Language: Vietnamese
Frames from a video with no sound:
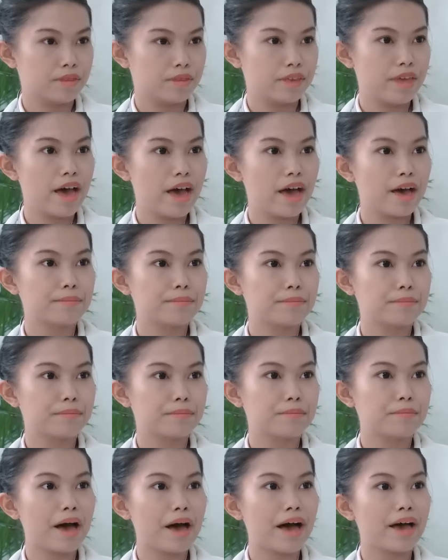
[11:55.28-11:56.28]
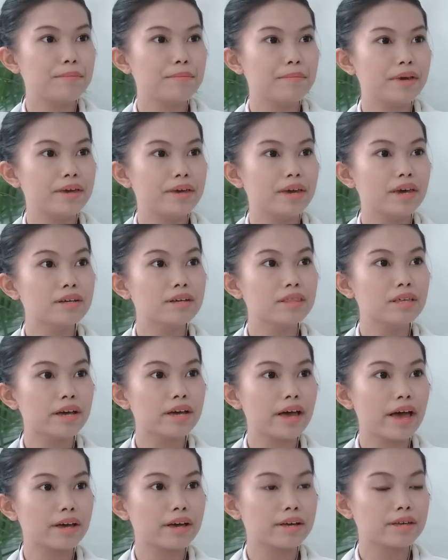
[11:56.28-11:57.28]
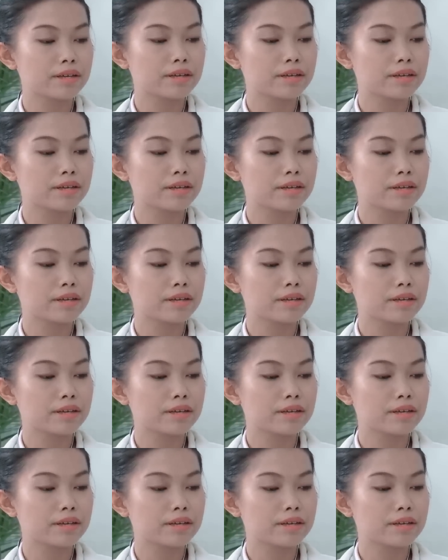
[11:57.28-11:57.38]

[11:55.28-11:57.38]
Dạ, bà ấy bị dị ứng thức ăn